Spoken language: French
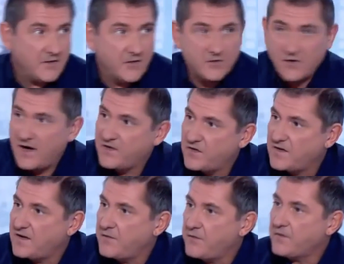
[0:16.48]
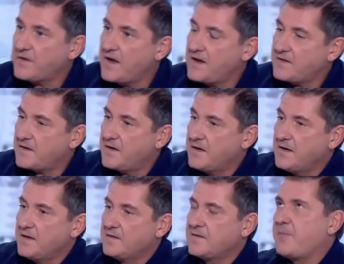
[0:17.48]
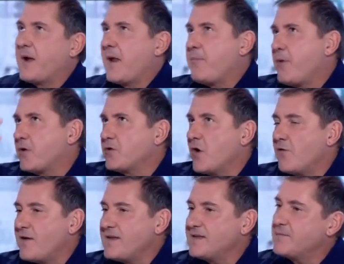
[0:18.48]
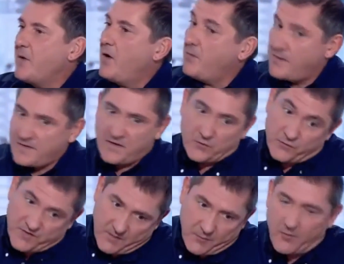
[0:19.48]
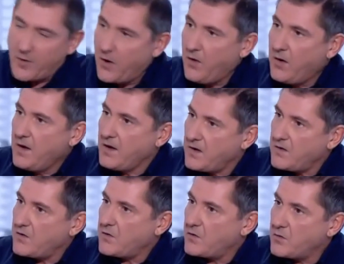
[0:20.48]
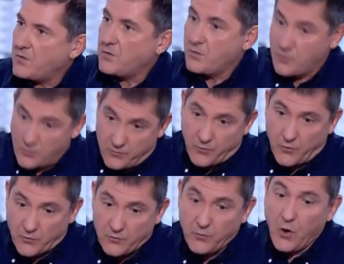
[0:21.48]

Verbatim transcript: dans, la société française. Certainement. C'est pas la peur de l'envahissement, mais c'est tout simplement le, pour le coup